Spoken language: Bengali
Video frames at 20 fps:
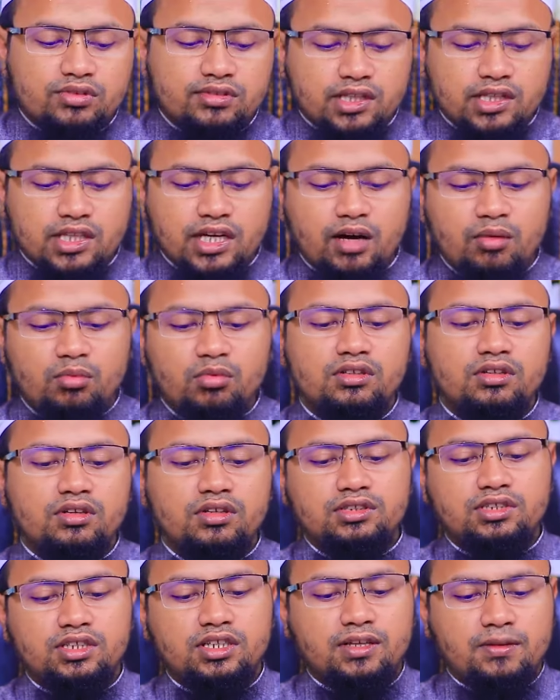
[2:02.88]
মুসনাদে আহমদ
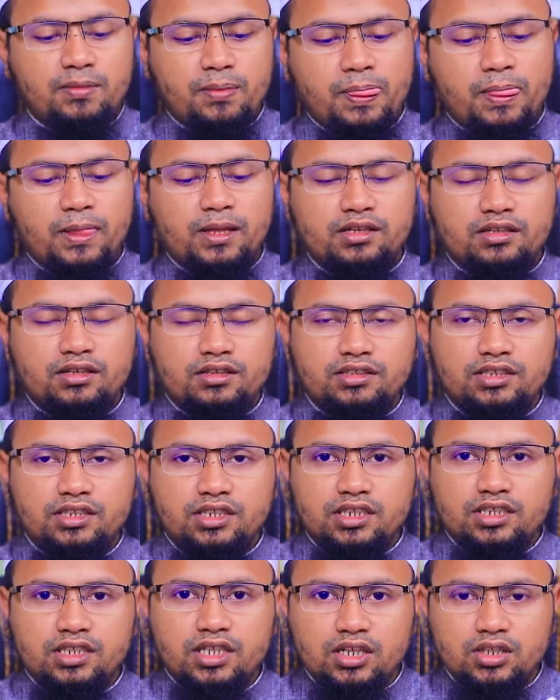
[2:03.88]
রয়েছে
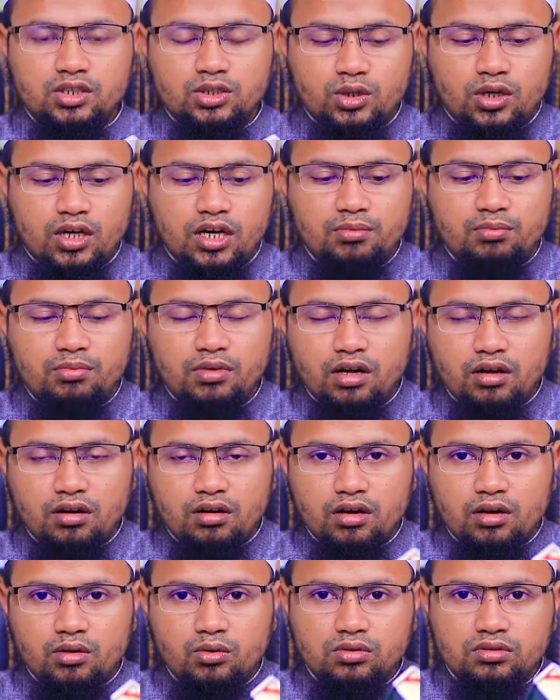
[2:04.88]
যেটা শেখ সোয়েব
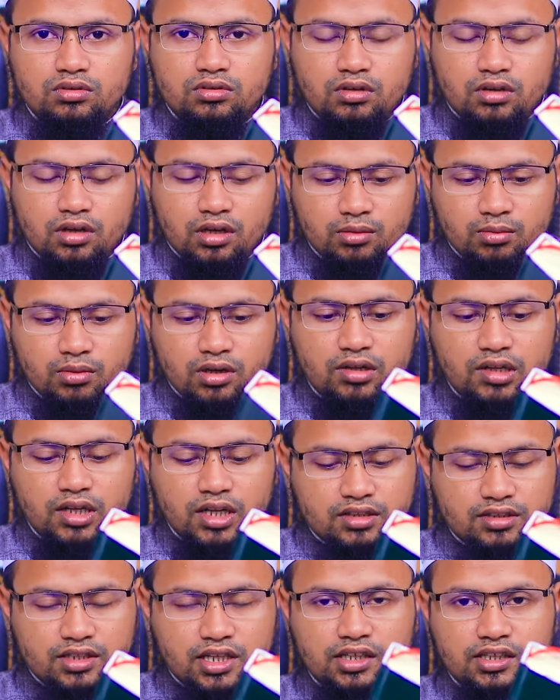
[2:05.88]
আরনাউত
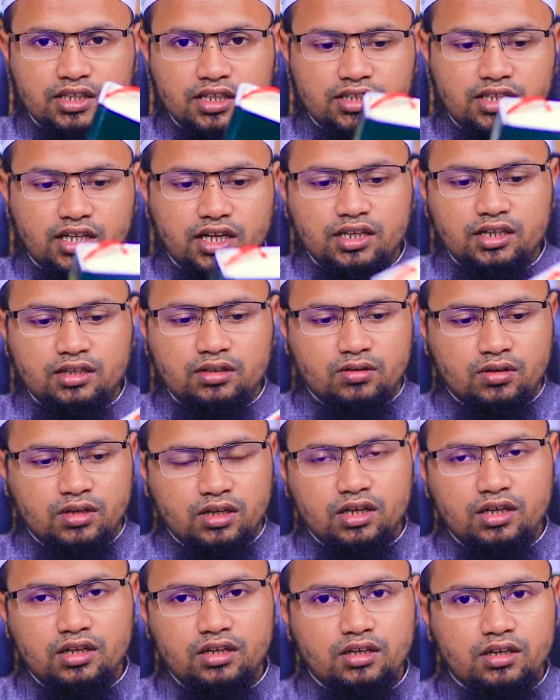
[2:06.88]
রহিমাহুল্লার তাহকিক তালিক
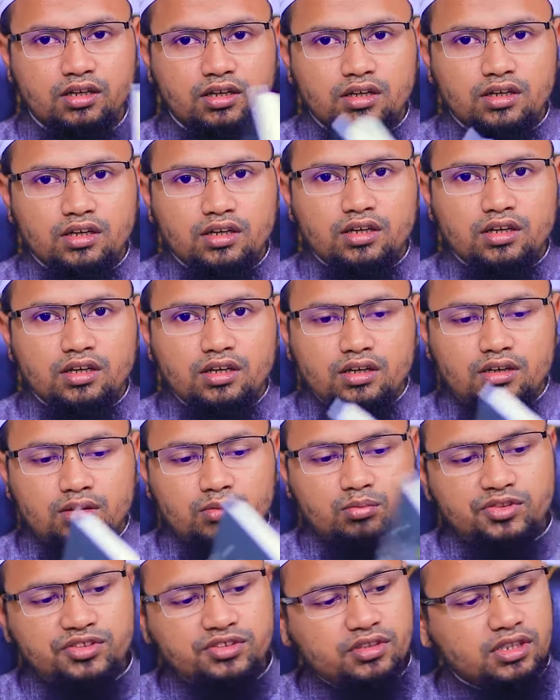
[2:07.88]
করা
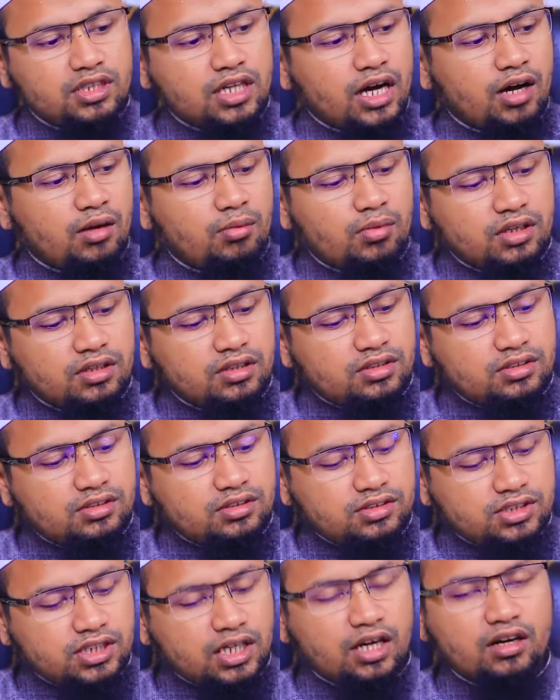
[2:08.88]
মুসনাদে আহমদ
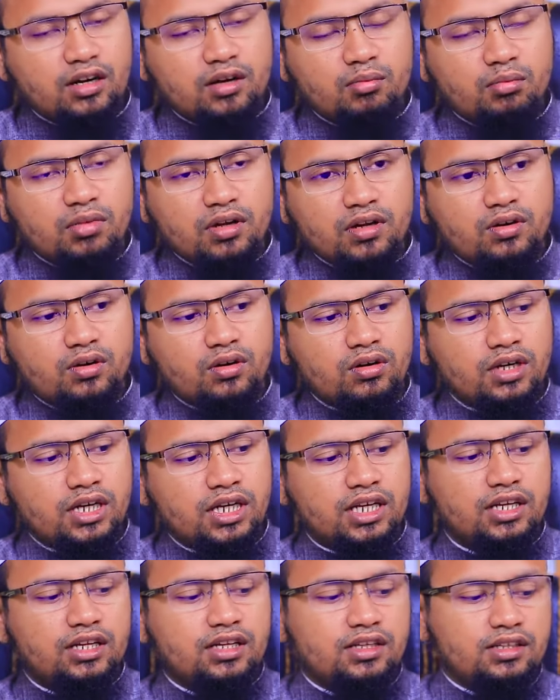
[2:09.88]
চার নম্বর
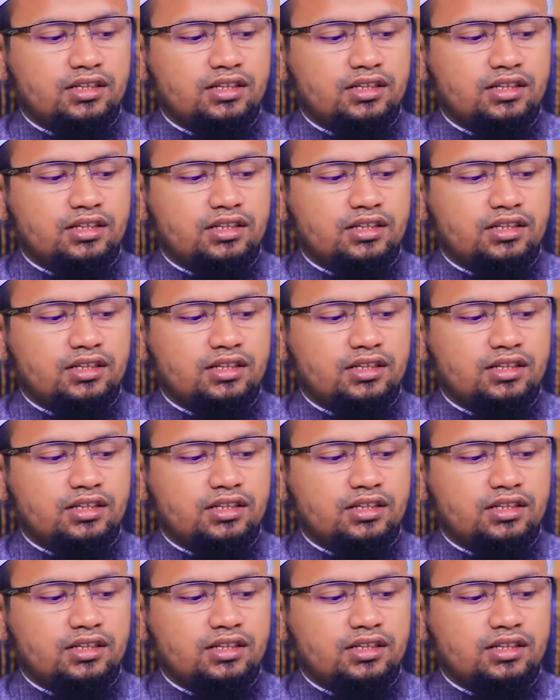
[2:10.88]
খণ্ডের